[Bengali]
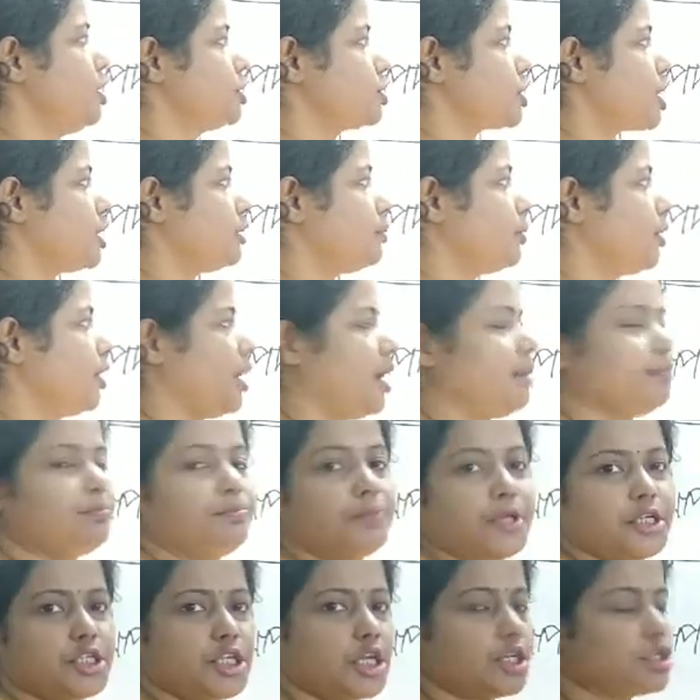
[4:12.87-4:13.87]
সর্বনাম
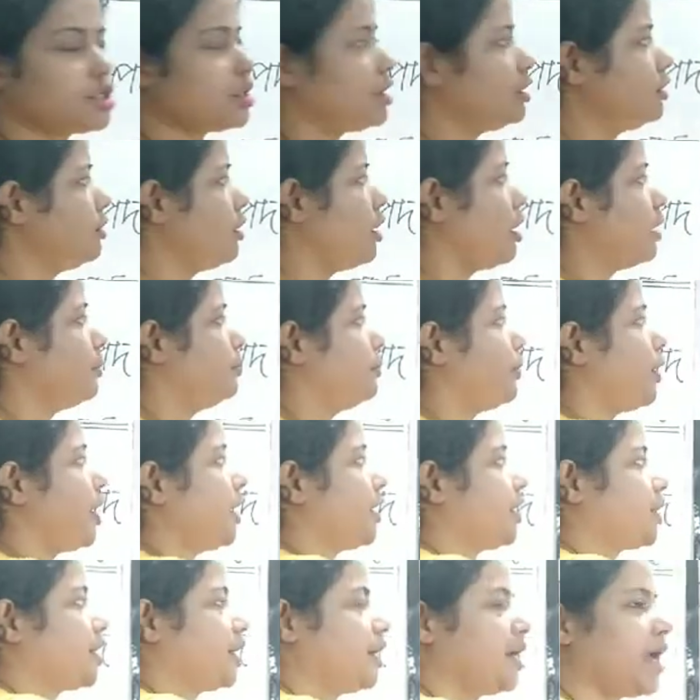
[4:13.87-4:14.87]
বিশেষণ
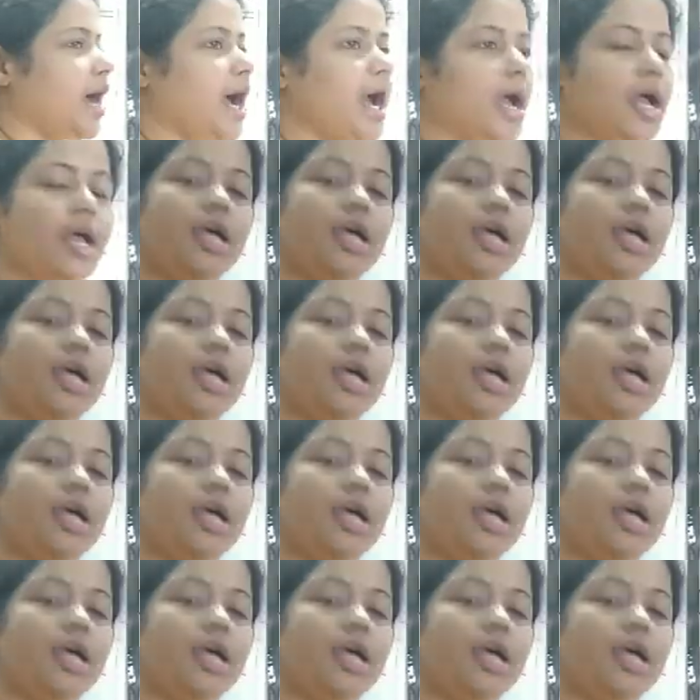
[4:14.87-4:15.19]
অব্যয় ক্রিয়া